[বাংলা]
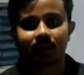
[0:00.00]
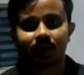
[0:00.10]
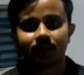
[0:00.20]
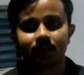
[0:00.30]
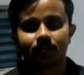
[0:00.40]

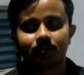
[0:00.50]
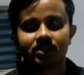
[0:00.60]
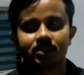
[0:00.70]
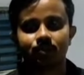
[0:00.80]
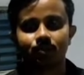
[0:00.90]
জানেন
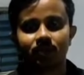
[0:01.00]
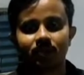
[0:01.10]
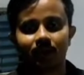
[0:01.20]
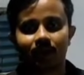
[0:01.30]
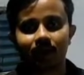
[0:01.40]
বেশ কিছুদিন
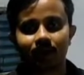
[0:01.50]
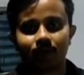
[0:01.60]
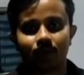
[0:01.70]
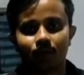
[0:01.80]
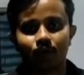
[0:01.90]
আগে
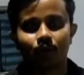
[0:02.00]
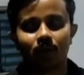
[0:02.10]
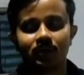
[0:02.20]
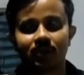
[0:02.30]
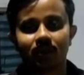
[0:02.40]

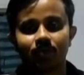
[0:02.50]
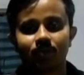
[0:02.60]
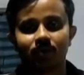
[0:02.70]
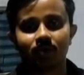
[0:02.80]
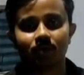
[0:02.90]
হুগলি জেলার
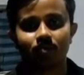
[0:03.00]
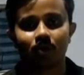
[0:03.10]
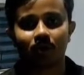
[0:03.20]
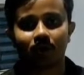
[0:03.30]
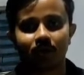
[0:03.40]
বিভিন্ন
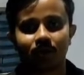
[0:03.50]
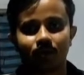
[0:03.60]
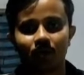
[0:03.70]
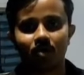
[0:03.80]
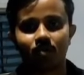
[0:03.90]
ব্লকেই
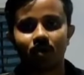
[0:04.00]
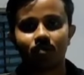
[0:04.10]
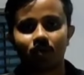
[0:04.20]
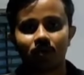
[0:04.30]
ভয়াবহ